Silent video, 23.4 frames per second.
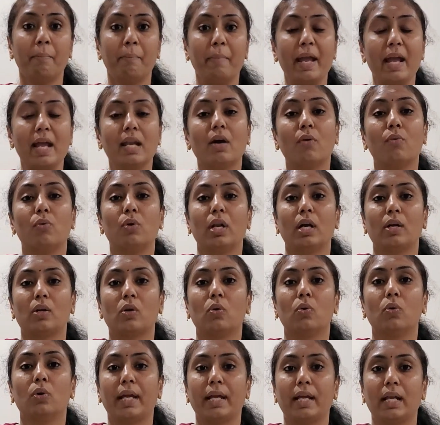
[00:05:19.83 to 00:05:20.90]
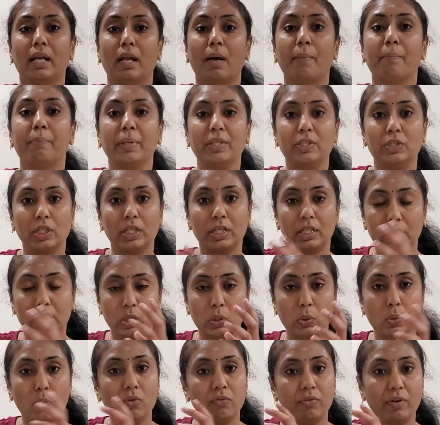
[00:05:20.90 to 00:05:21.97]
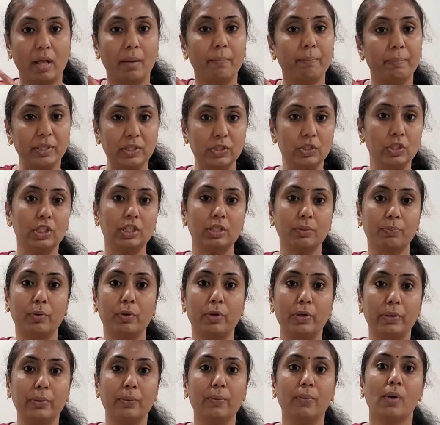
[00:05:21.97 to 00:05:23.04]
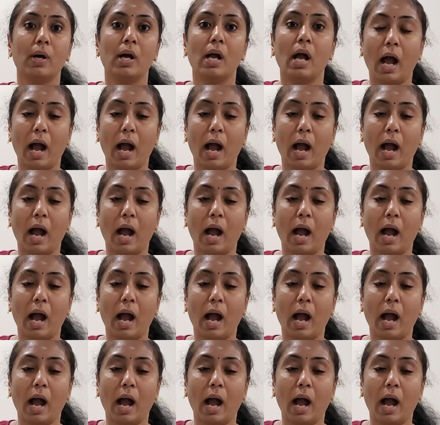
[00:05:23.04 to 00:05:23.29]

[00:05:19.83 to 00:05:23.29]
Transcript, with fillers: மேலே உள்ள கூரையெல்லாம் பிச்சுக்கிட்டு எல்லாம் பிச்சுட்டு போயிடும்